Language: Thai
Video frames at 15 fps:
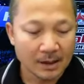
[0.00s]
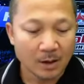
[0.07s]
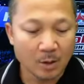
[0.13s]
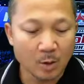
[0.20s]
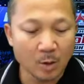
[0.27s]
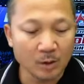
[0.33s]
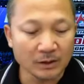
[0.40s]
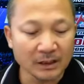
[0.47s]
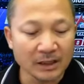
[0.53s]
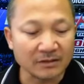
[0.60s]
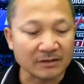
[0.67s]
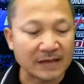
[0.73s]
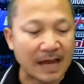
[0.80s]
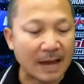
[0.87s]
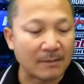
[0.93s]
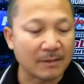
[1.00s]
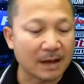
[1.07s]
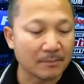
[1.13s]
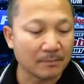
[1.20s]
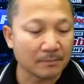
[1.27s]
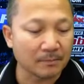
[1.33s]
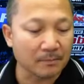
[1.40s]
คู่ที่3ครับ
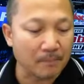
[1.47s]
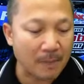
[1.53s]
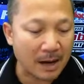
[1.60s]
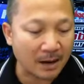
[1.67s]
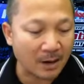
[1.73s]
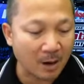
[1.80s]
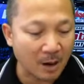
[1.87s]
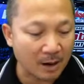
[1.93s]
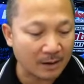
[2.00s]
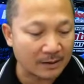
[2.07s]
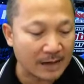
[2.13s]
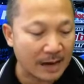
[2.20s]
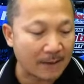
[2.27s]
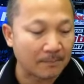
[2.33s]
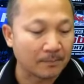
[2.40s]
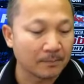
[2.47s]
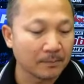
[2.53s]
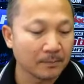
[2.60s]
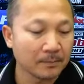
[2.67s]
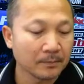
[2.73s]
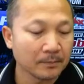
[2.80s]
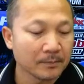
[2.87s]
มังกร
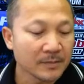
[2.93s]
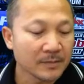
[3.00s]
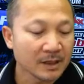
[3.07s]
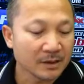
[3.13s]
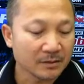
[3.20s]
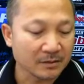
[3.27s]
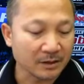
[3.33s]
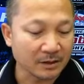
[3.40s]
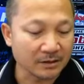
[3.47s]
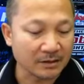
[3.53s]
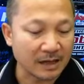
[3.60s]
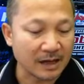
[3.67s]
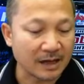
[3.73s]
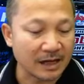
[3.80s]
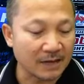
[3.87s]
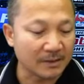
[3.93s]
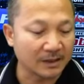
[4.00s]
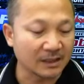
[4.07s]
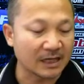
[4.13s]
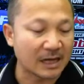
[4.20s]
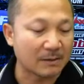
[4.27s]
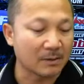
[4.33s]
ดำสิทธิ์ซาเล้งพัท
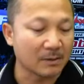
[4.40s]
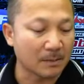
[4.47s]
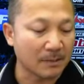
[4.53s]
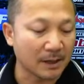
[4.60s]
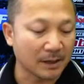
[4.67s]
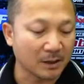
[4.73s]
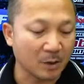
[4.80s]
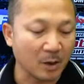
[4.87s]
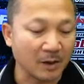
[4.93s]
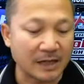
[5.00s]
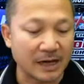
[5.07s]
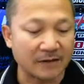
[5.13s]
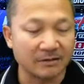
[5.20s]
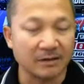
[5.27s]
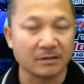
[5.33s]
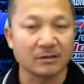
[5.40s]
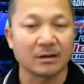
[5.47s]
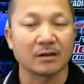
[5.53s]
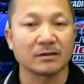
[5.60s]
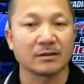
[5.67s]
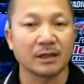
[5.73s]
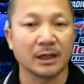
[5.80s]
ยาพบกับเพชรกวยชัยสิทธิ์สอด
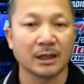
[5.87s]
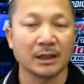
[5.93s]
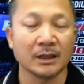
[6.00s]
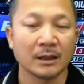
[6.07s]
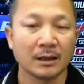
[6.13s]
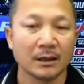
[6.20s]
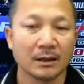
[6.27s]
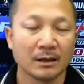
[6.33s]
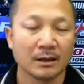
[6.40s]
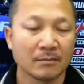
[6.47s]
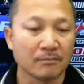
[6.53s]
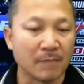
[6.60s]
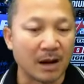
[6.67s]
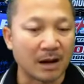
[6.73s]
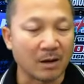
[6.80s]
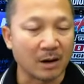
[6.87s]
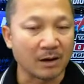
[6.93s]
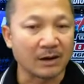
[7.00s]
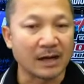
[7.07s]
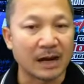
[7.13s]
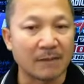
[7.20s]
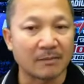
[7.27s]
สิงห์มังกร
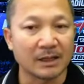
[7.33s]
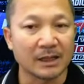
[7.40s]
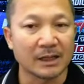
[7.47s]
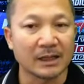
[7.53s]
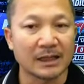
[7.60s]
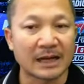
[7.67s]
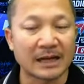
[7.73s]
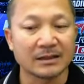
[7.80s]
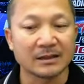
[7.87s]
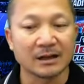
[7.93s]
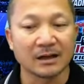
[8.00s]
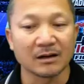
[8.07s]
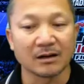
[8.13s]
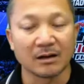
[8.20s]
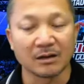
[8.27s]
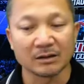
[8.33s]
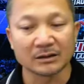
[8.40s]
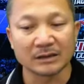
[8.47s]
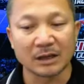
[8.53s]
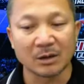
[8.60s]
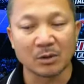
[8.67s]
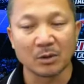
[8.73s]
ดำนี่ในเครือของ
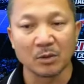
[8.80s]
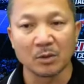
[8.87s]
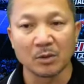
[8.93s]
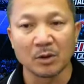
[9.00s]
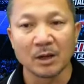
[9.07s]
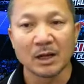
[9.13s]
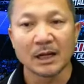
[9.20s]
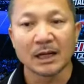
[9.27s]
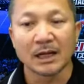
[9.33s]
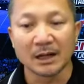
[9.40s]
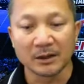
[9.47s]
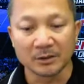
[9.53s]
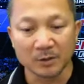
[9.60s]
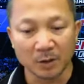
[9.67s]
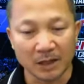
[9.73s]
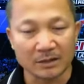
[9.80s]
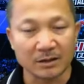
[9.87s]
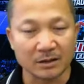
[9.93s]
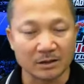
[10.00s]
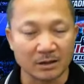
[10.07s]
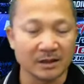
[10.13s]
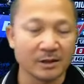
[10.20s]
เจ้าเดินทัวเล็กสอ
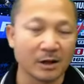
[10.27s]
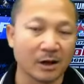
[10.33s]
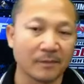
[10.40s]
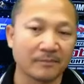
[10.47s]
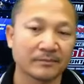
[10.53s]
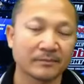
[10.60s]
สนิยม